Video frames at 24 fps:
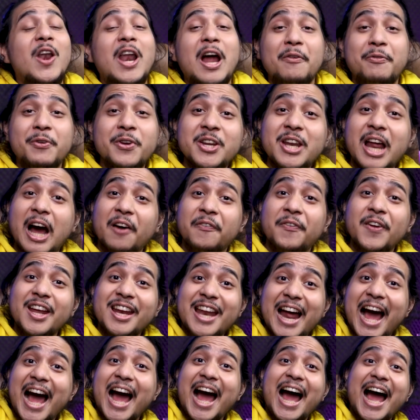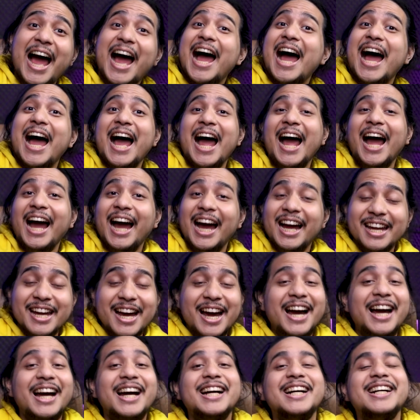La vida vida.
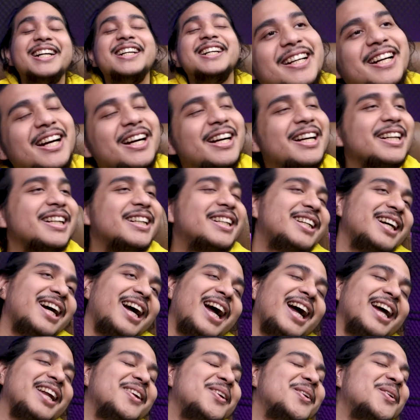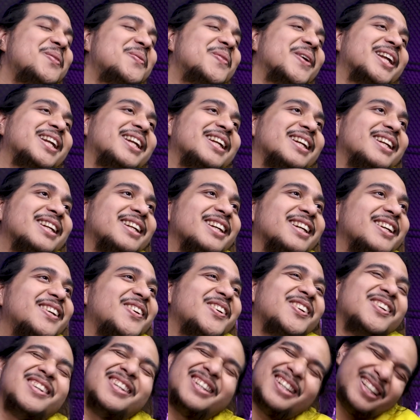Ya. Gak, gak, I don't know man.
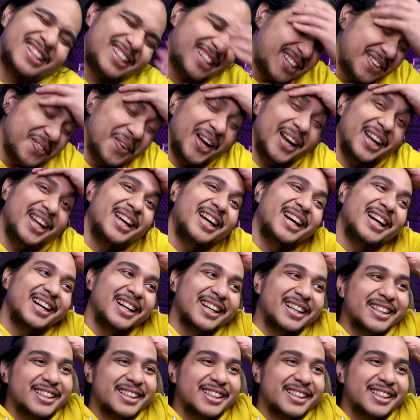Gue gimana ya?